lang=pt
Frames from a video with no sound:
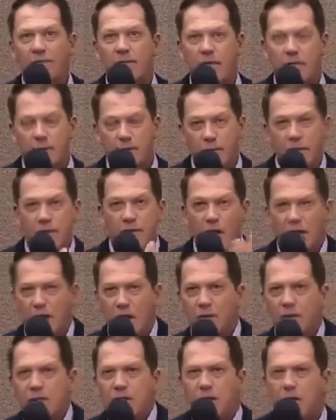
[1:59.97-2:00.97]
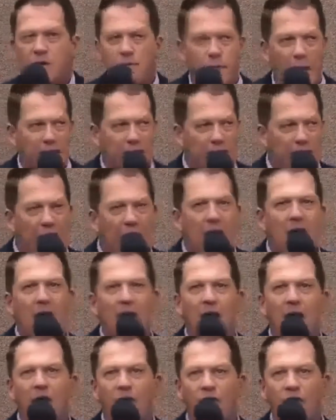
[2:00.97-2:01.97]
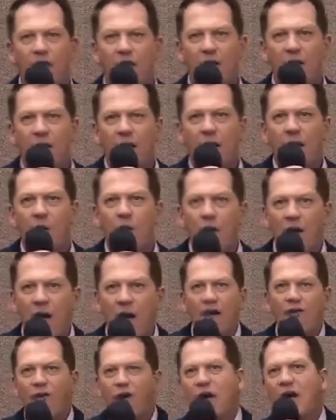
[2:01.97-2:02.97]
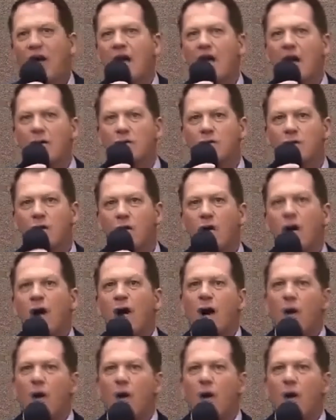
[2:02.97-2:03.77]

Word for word: Mas o pessoal está conseguindo passar. Enfim, o que foi que causou?